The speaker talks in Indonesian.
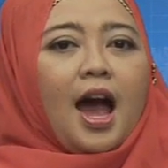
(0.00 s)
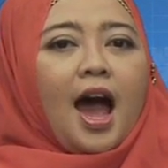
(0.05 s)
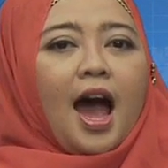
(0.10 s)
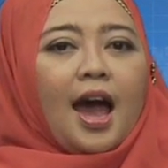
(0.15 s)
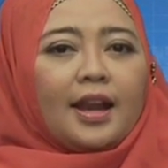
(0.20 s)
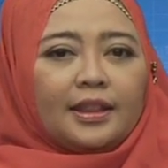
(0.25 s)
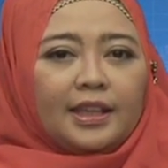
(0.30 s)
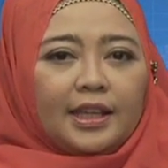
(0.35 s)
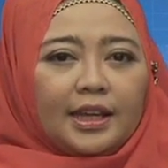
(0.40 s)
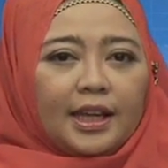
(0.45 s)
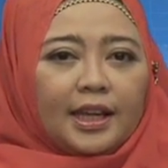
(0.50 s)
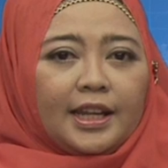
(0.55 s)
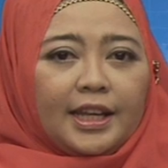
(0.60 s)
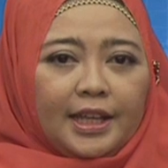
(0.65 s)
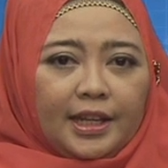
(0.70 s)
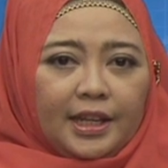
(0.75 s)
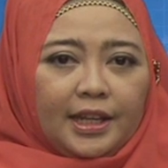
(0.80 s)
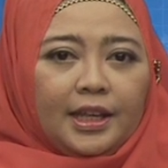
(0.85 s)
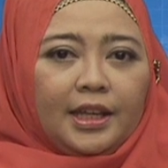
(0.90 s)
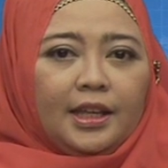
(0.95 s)
Artikel
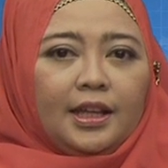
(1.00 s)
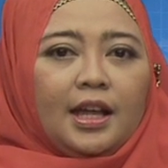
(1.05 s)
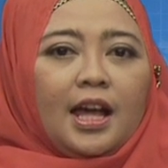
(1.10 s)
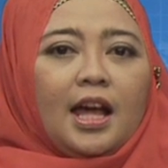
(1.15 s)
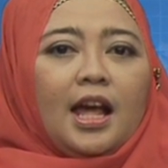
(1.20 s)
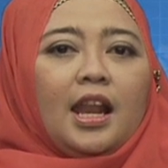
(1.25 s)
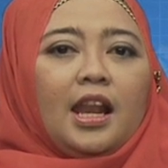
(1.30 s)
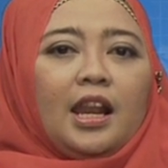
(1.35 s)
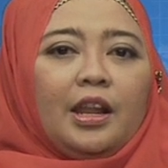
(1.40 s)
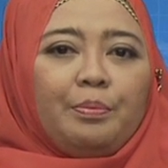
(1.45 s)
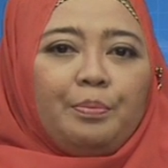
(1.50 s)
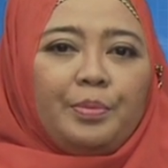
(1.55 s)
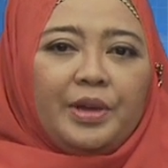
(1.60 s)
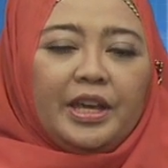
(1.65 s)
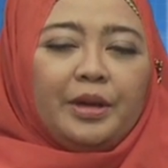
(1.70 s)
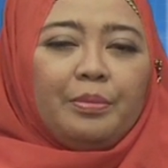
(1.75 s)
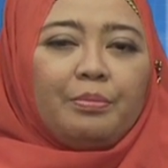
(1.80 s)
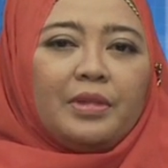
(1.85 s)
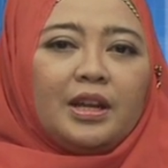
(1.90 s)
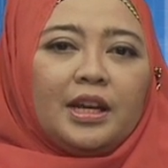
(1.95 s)
ini
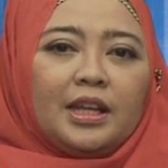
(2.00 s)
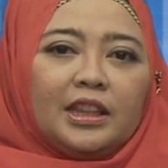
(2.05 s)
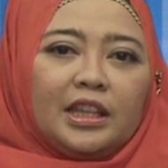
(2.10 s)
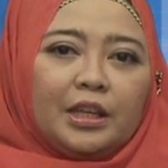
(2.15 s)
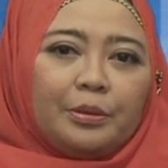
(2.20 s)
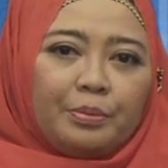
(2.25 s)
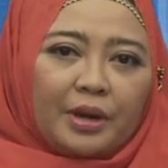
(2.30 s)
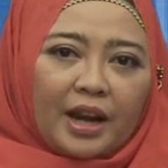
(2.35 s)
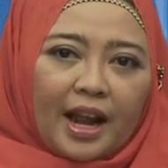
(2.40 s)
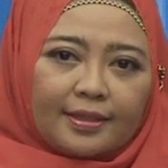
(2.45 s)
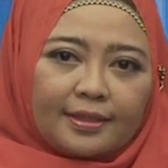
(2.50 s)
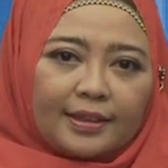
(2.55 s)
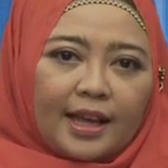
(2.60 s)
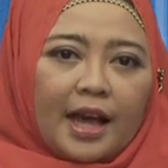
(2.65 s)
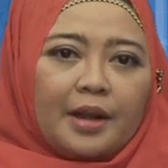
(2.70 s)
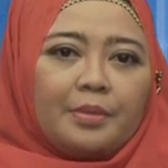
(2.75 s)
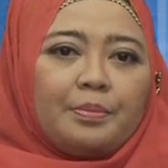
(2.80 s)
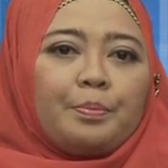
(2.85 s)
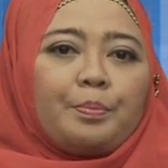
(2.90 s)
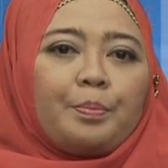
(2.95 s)
lebih menitik
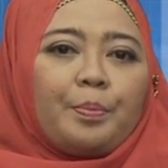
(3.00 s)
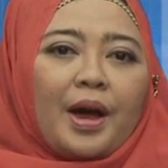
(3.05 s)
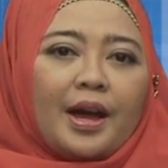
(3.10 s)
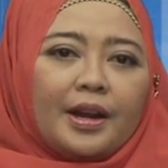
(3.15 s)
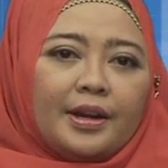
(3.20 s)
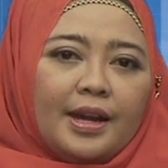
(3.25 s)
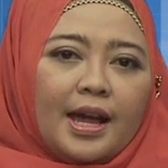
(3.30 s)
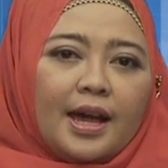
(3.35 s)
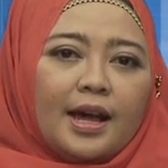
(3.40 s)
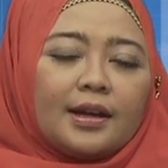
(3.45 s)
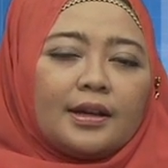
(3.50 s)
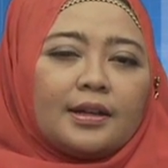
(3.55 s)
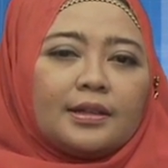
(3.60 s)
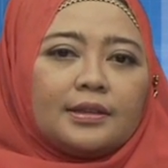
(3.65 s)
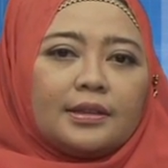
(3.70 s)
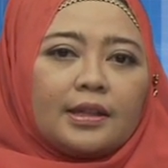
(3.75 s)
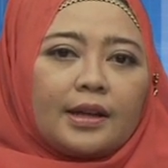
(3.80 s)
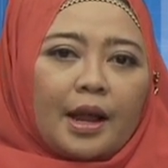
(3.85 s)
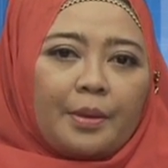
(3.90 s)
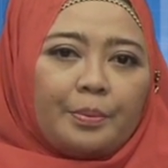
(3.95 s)
beratkan pada
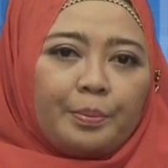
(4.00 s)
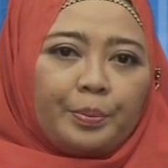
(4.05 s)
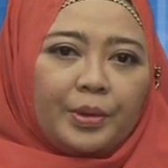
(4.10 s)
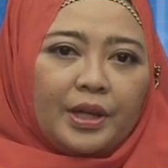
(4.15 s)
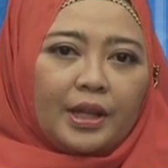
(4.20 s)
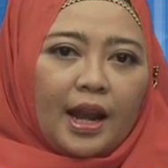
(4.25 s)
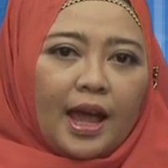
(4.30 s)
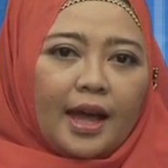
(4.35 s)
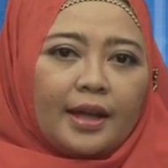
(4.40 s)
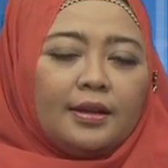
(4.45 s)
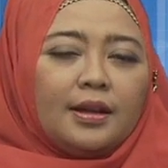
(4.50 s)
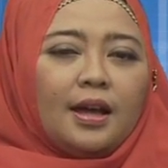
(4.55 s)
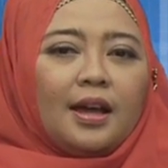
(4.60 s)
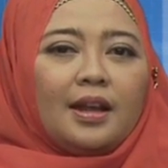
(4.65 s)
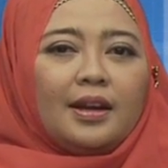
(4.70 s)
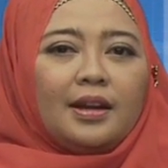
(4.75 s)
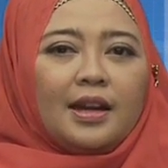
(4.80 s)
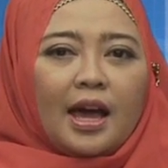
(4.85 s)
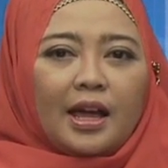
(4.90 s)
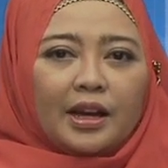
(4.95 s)
keterampilan
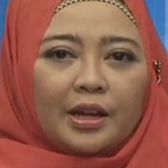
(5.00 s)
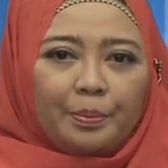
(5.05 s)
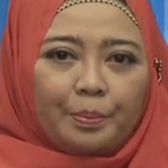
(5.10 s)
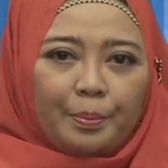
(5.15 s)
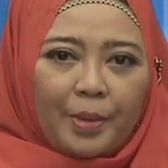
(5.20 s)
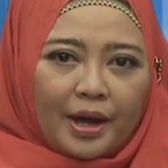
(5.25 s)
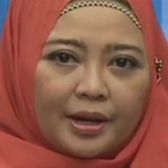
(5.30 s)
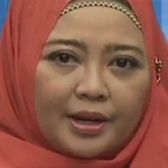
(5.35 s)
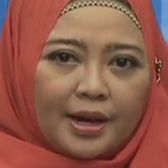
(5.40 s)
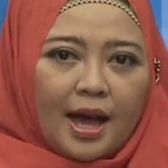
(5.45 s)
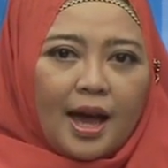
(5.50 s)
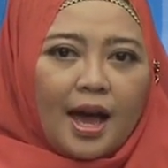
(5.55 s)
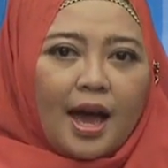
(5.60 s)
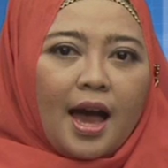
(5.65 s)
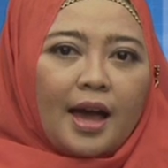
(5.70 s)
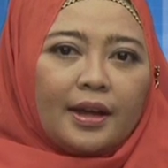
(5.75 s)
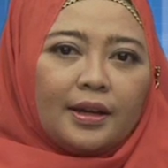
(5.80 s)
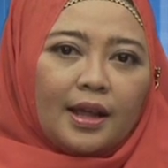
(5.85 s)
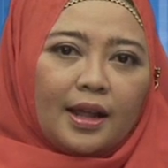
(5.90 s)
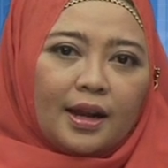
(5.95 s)
daripada
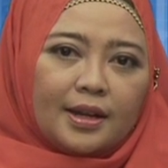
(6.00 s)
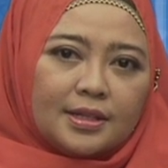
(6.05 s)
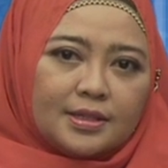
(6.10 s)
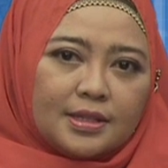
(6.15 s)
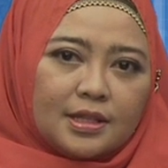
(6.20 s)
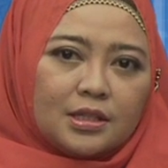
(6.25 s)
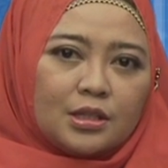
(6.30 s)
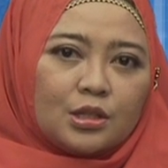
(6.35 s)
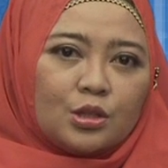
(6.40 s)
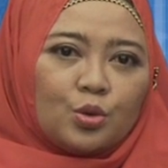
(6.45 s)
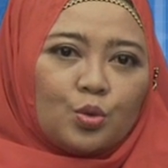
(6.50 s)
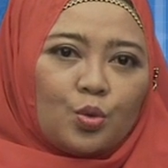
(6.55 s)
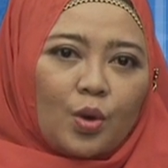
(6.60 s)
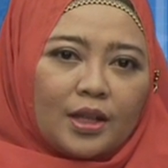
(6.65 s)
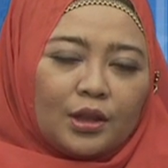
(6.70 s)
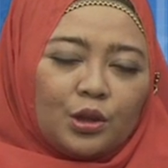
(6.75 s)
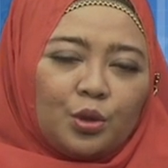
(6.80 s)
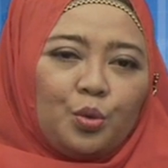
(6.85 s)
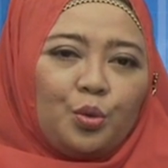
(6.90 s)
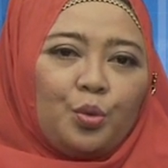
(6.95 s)
analisis
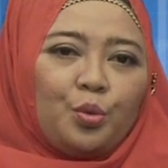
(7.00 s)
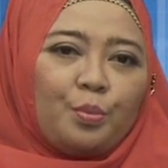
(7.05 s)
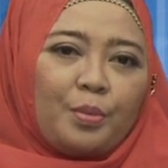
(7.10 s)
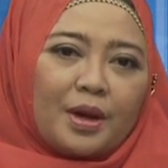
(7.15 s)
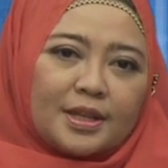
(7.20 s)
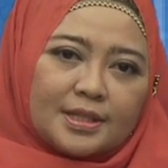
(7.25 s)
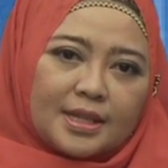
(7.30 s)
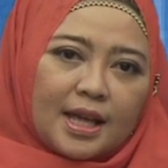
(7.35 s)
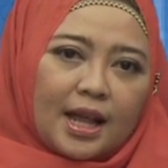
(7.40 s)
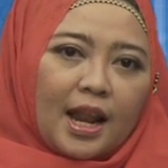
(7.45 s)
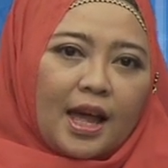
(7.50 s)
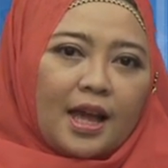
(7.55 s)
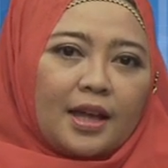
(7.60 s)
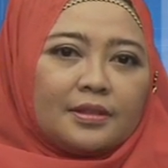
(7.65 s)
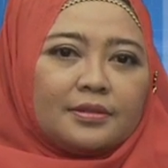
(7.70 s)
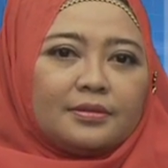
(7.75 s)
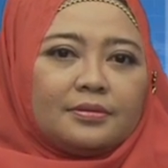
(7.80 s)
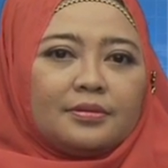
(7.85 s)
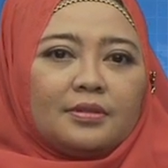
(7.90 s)
suatu masalah.